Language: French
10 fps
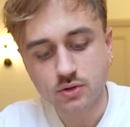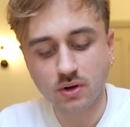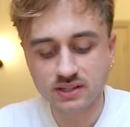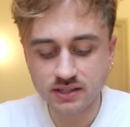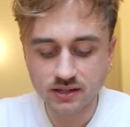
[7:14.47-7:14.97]
Je
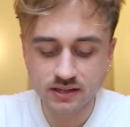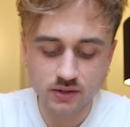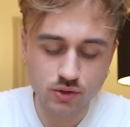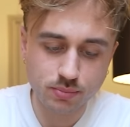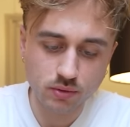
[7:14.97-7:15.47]
crois que si, hein, c'est la
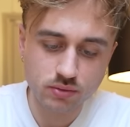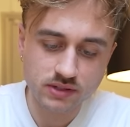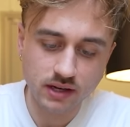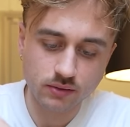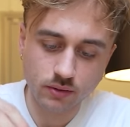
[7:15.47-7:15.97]
sauce burgouze,
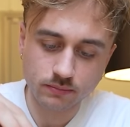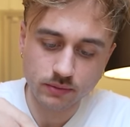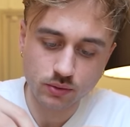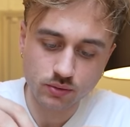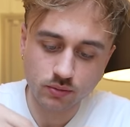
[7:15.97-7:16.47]
ça. Attends,
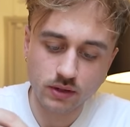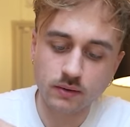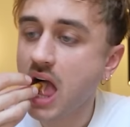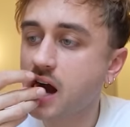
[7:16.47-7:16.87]
deux secondes là.